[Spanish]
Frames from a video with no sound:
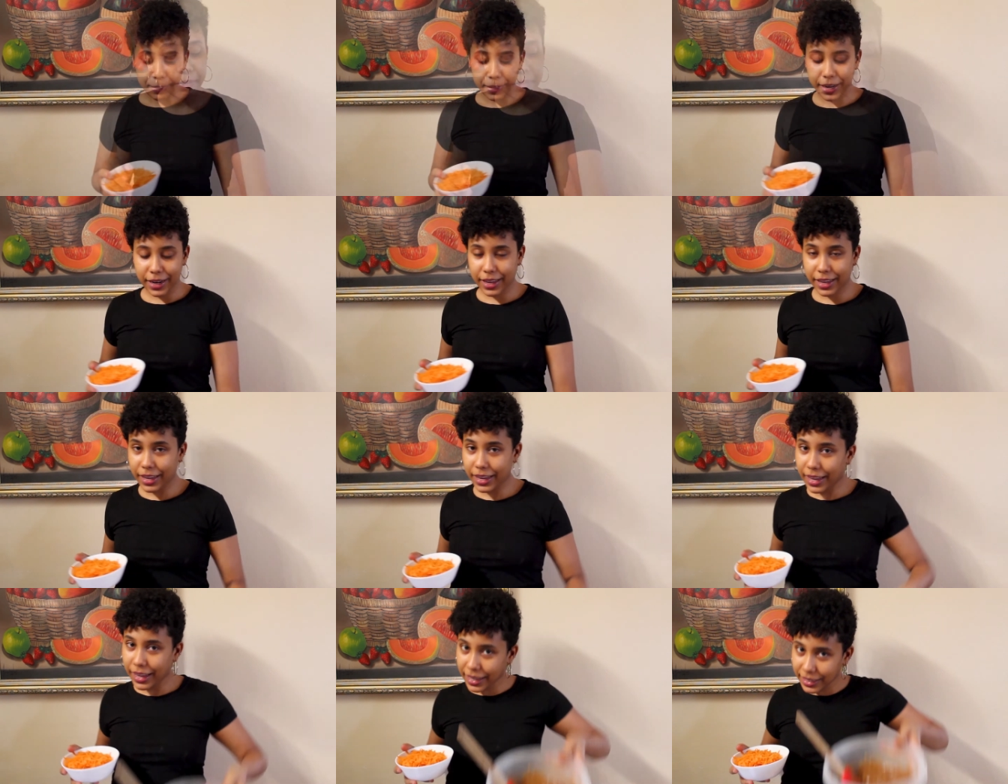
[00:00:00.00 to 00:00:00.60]
Para
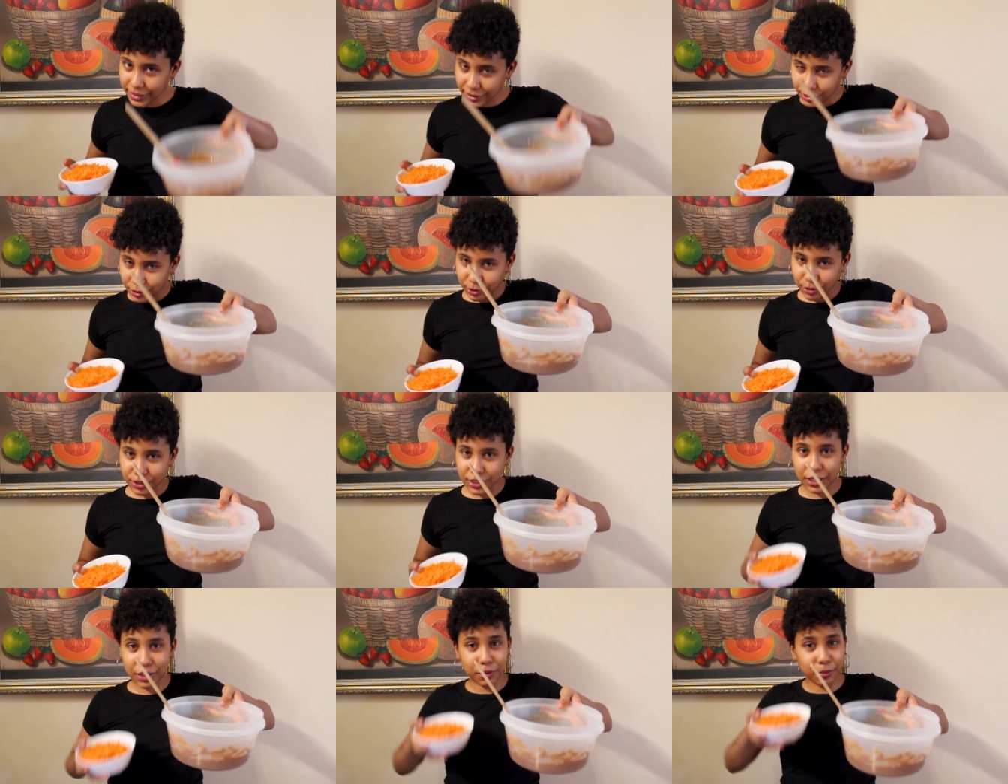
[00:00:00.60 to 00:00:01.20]
que
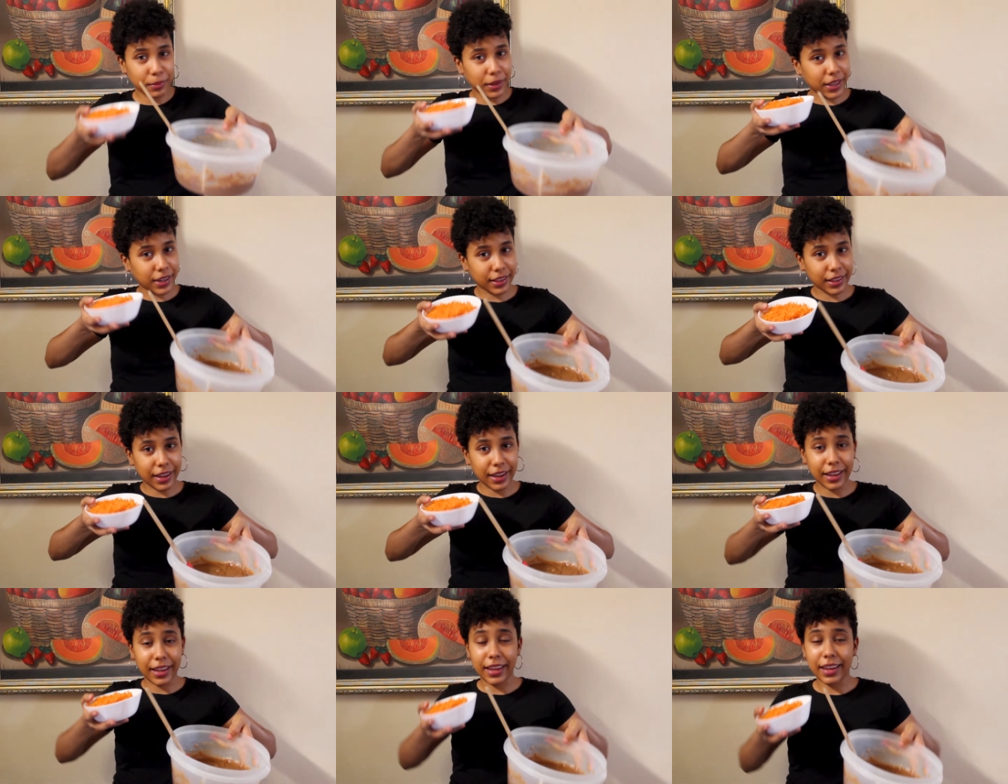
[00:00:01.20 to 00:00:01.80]
esto se
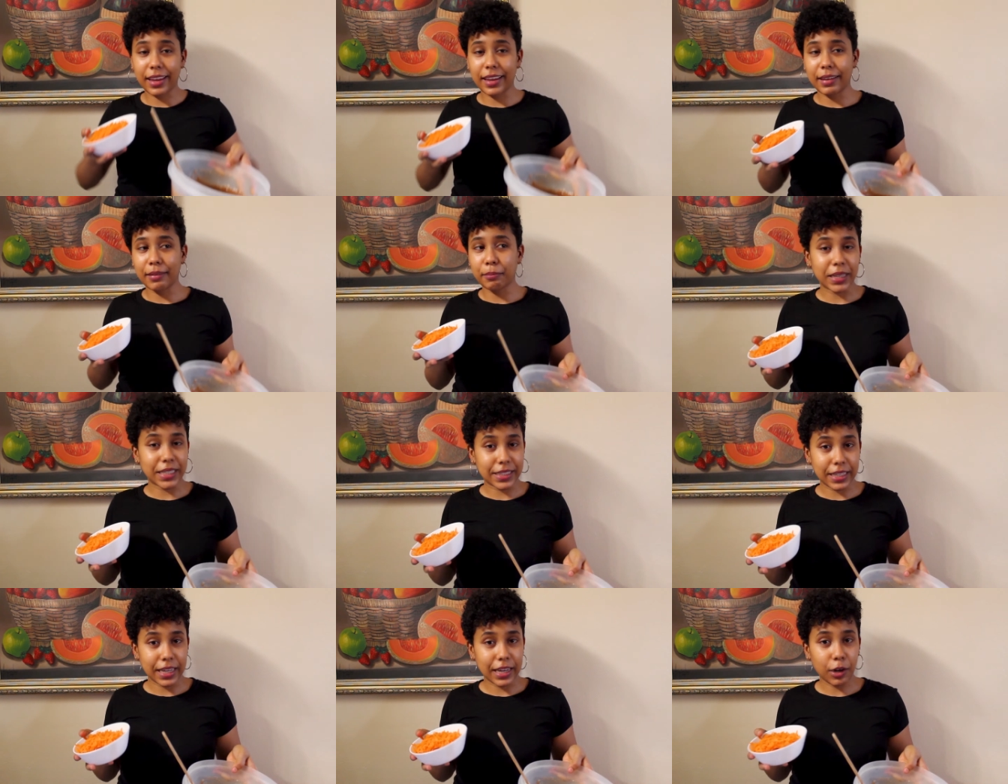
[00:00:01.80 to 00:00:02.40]
convierta en
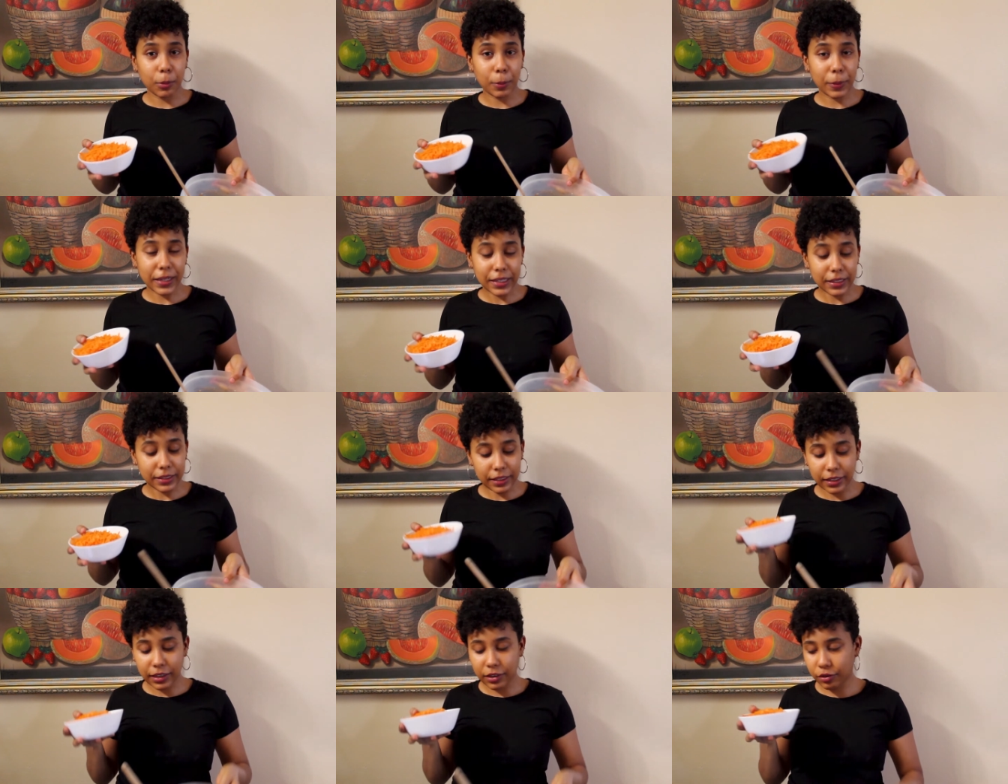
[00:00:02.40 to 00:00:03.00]
pastel o pan
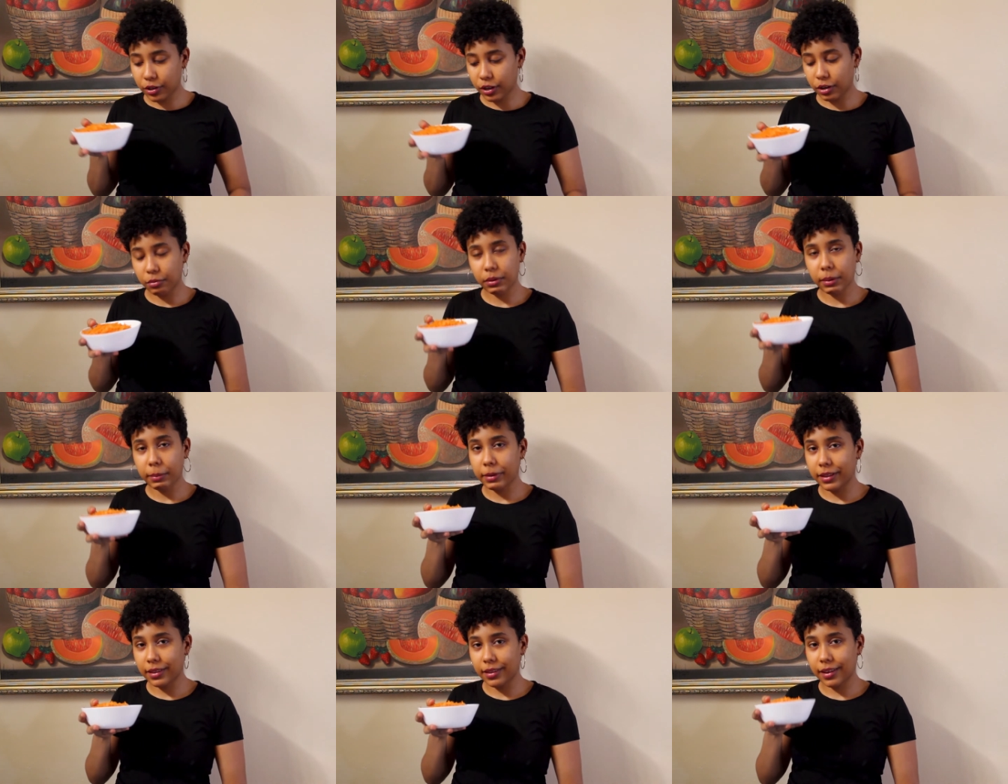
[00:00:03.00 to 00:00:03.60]
de zanahoria,
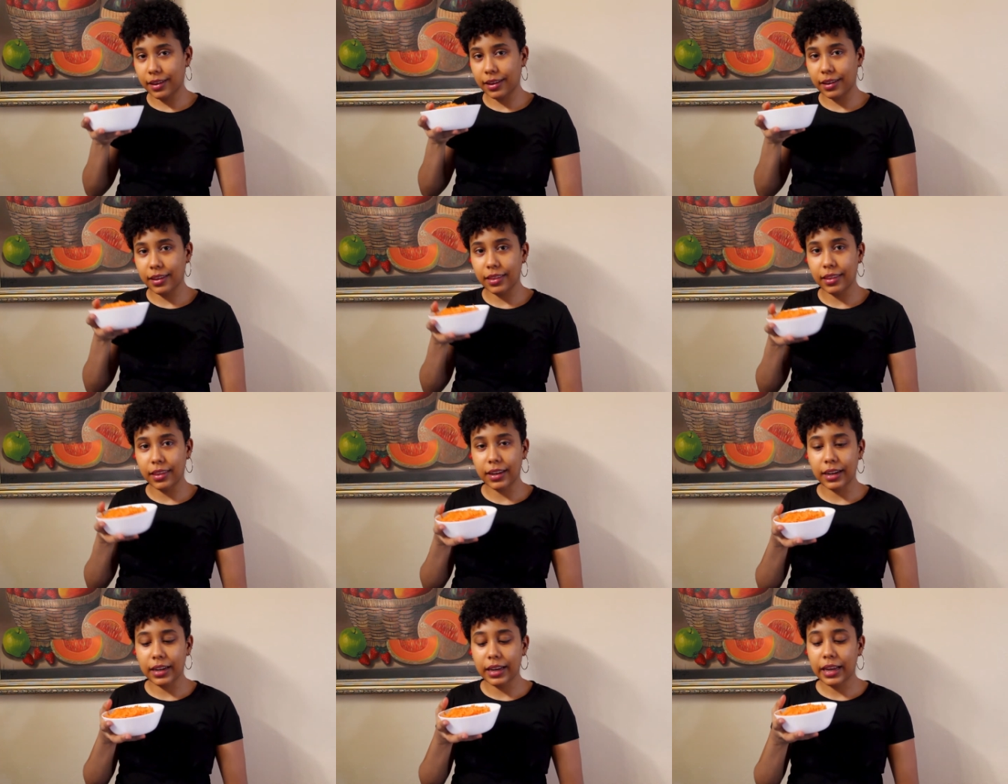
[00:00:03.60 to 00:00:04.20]
obviamente hay que
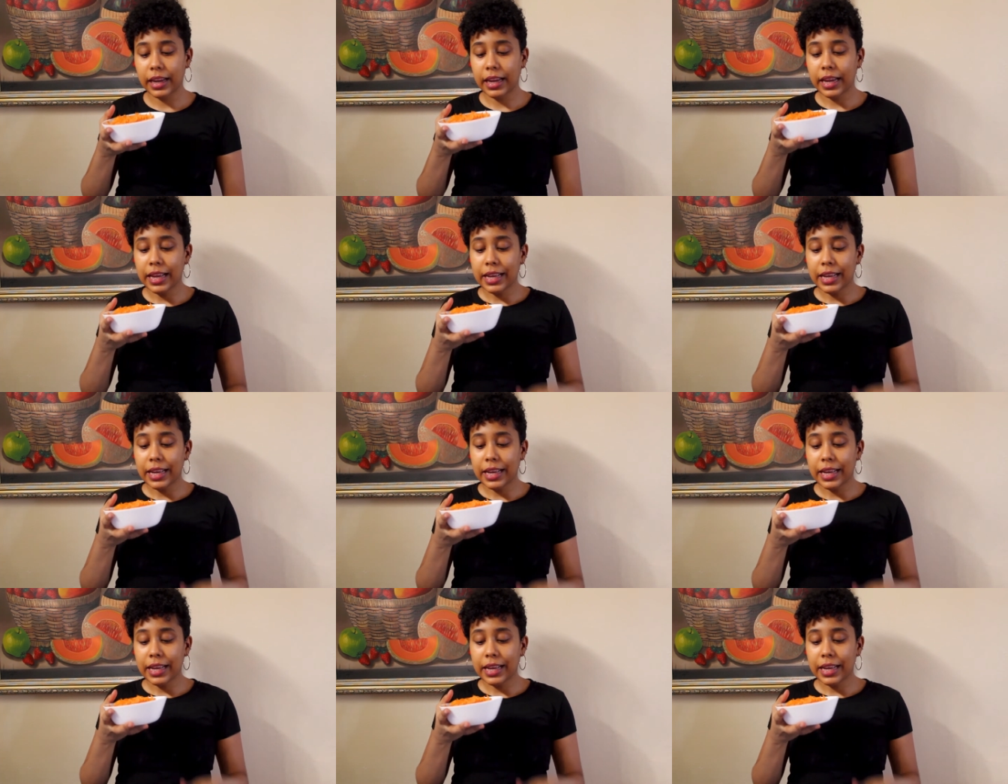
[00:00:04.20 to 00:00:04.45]
añadirle